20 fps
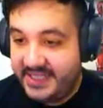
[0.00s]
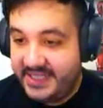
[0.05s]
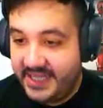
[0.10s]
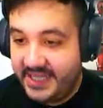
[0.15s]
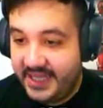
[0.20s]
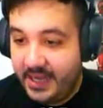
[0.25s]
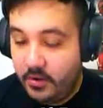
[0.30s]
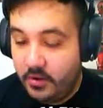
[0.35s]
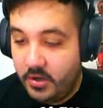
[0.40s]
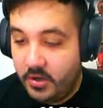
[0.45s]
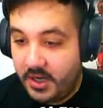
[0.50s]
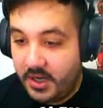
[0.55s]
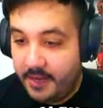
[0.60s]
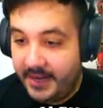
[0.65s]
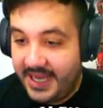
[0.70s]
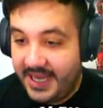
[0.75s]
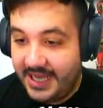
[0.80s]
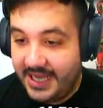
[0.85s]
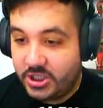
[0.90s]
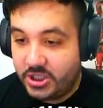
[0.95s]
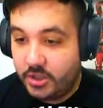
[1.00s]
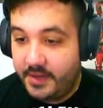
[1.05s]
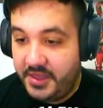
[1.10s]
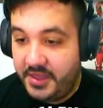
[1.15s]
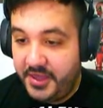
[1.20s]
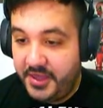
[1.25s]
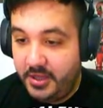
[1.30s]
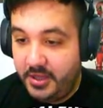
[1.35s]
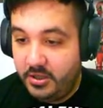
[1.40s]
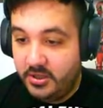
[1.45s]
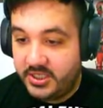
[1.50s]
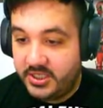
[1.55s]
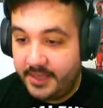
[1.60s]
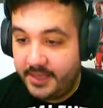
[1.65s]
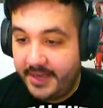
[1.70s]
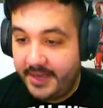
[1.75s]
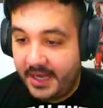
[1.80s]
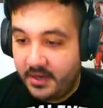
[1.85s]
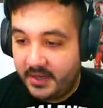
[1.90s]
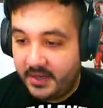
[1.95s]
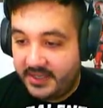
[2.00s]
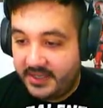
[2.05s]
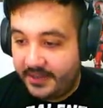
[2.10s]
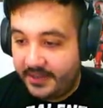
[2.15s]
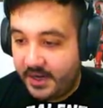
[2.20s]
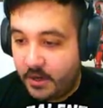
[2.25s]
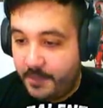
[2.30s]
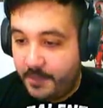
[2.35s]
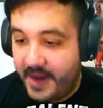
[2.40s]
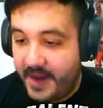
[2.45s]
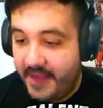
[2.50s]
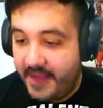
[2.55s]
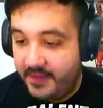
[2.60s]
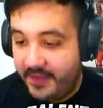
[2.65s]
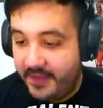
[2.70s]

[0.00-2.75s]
7 euros que valía el sobrecito y no sabías que lo que estabas comprando, ¿de